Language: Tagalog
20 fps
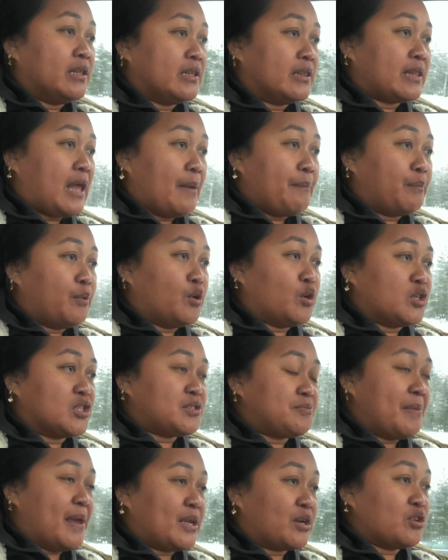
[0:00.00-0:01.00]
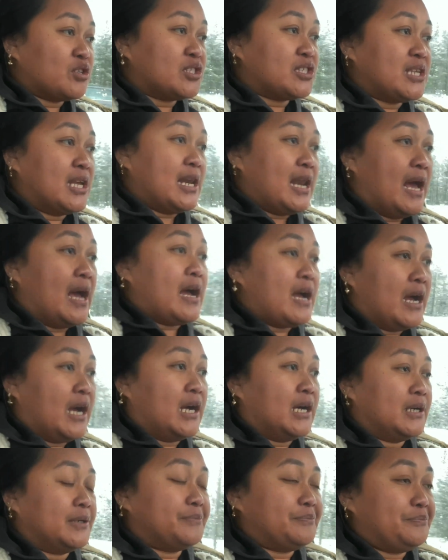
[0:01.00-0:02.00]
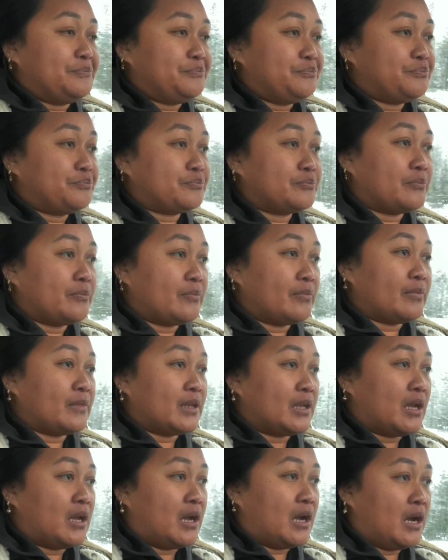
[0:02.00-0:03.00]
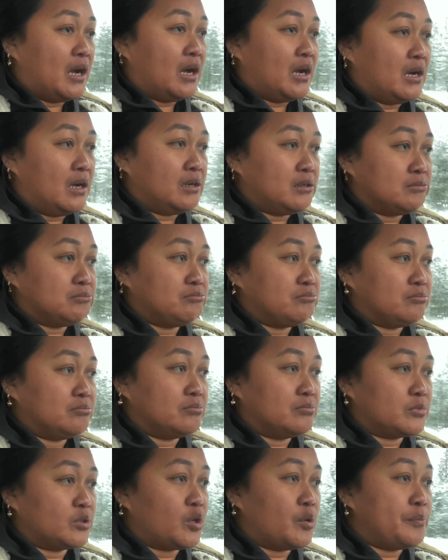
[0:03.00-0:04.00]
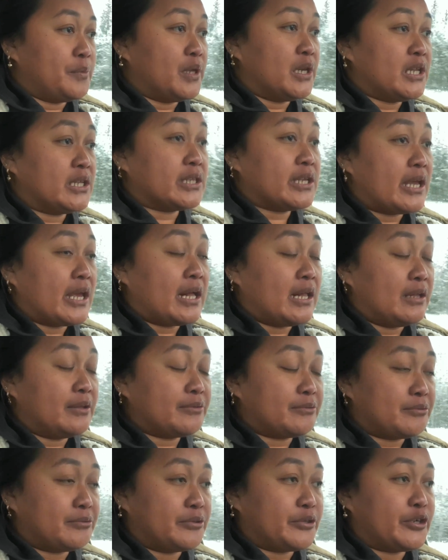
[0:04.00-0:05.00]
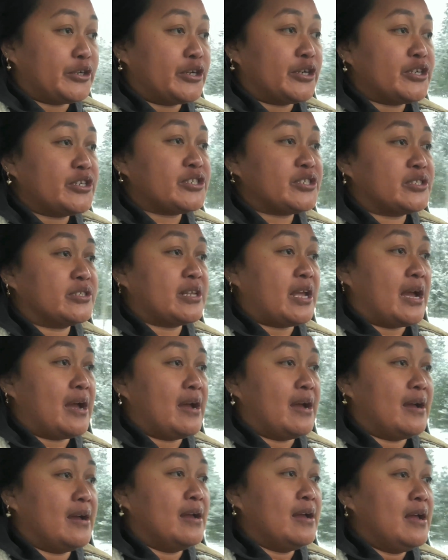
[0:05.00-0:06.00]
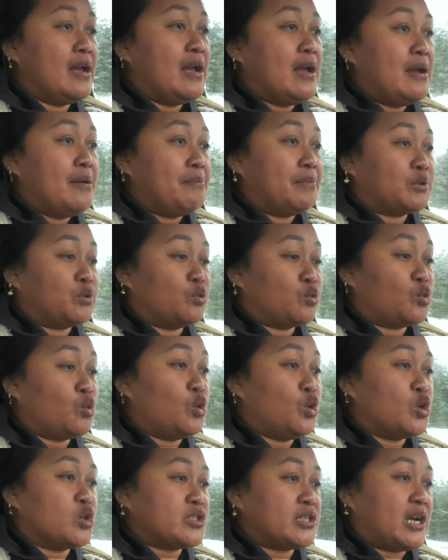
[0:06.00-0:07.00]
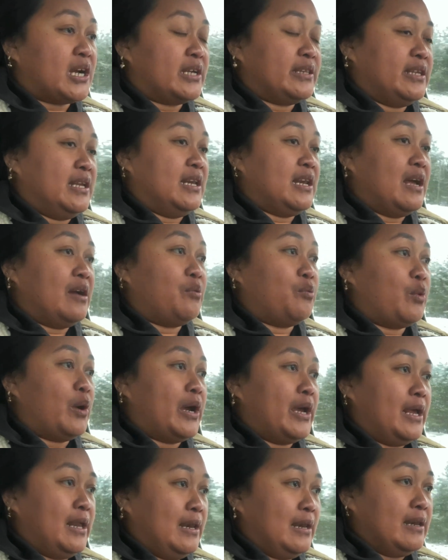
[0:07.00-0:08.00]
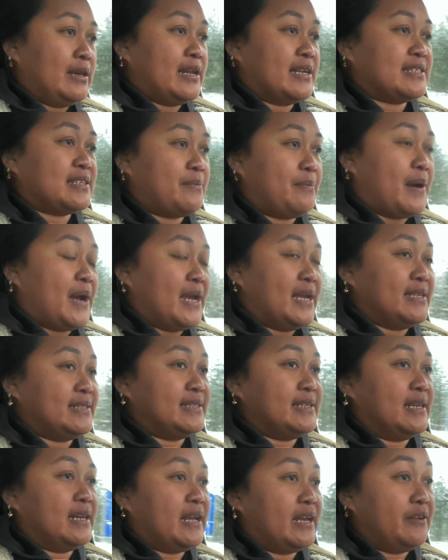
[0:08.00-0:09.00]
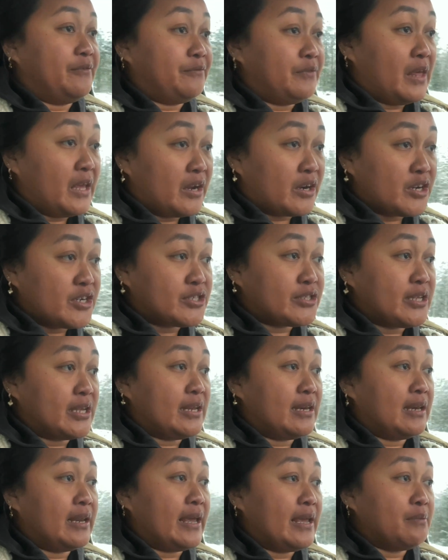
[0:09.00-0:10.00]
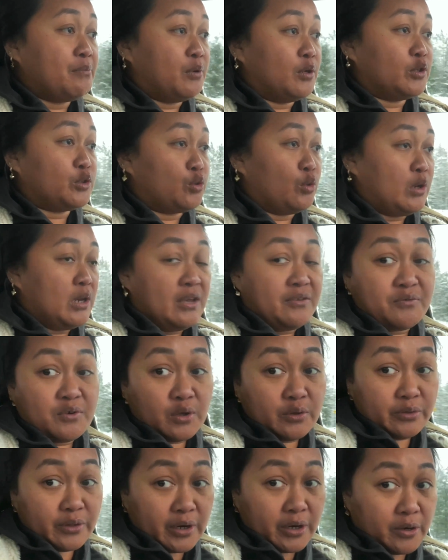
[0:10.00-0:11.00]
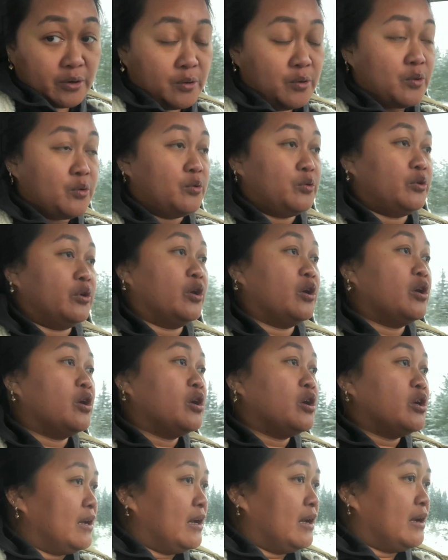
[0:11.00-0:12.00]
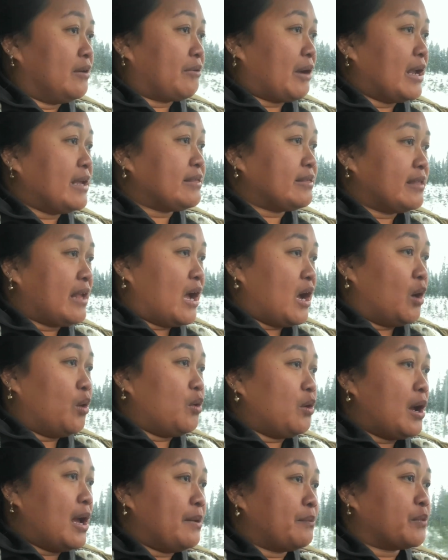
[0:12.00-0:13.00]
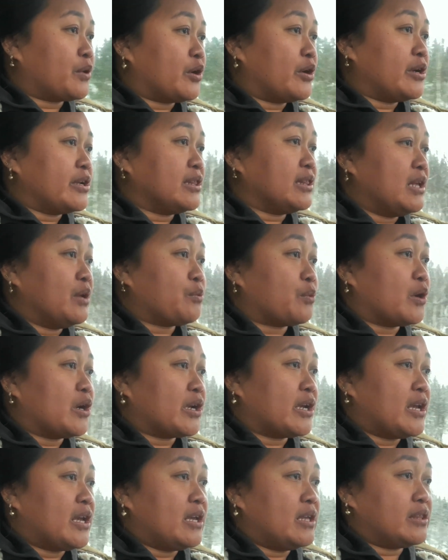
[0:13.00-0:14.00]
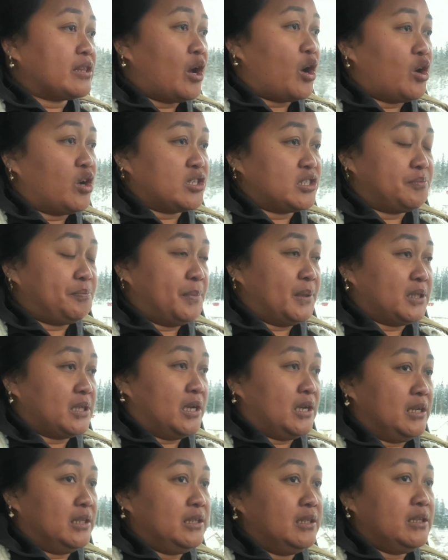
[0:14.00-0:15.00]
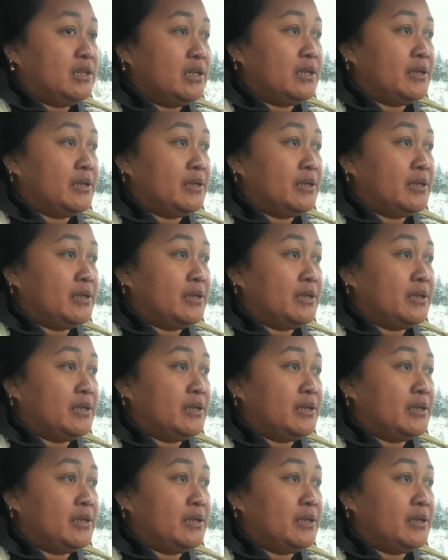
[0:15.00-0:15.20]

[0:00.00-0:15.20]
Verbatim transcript: tapos meron silang um, community health nurse na tutulong sa kanila while nasa bahay sila if they are still able to live on their own right now I'm currently working in the hospital